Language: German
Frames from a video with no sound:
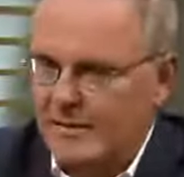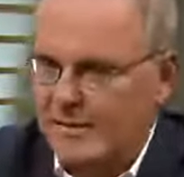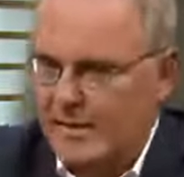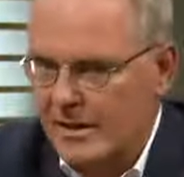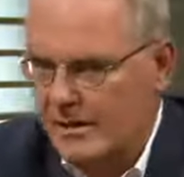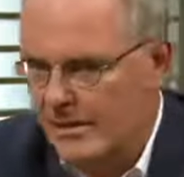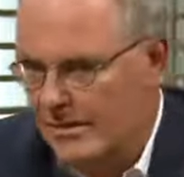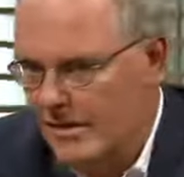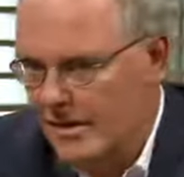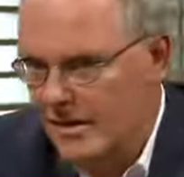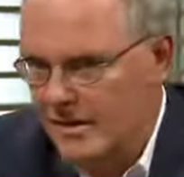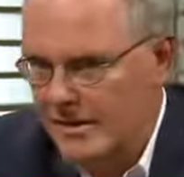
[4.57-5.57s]
Wir,
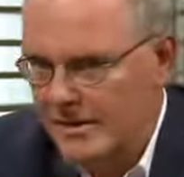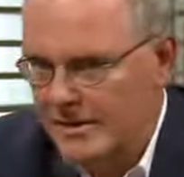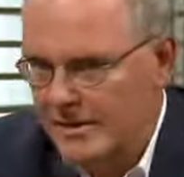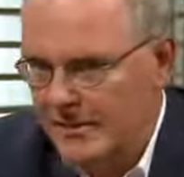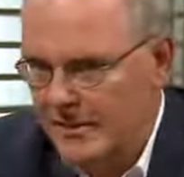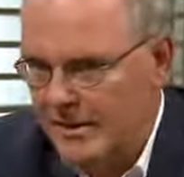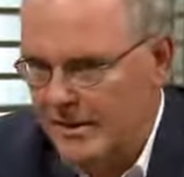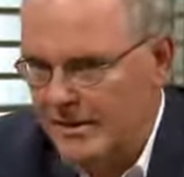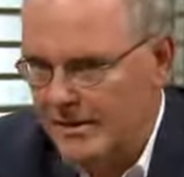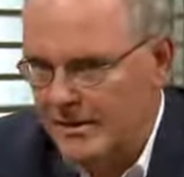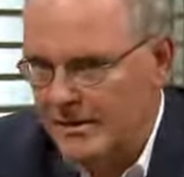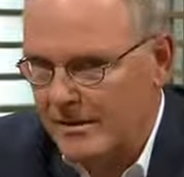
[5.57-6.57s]
wir ähm, äh,
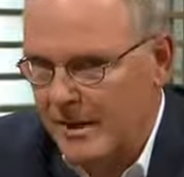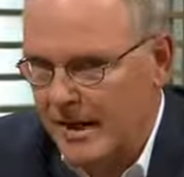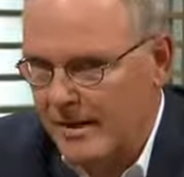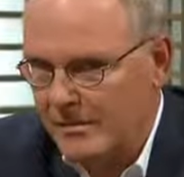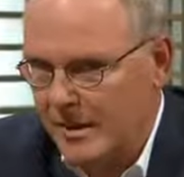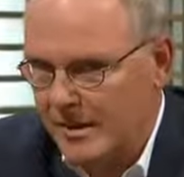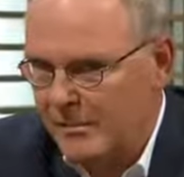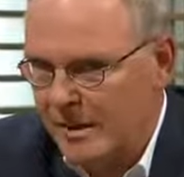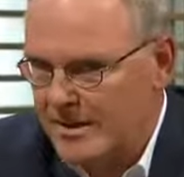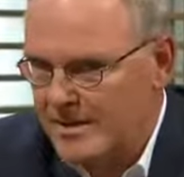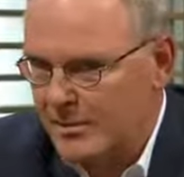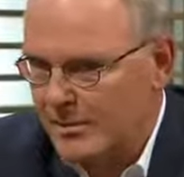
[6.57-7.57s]
haben eine
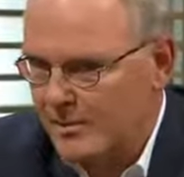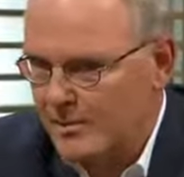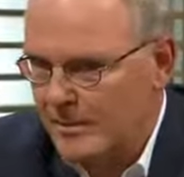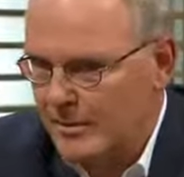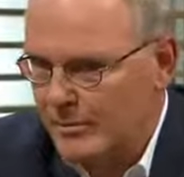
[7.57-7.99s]
Belastung im,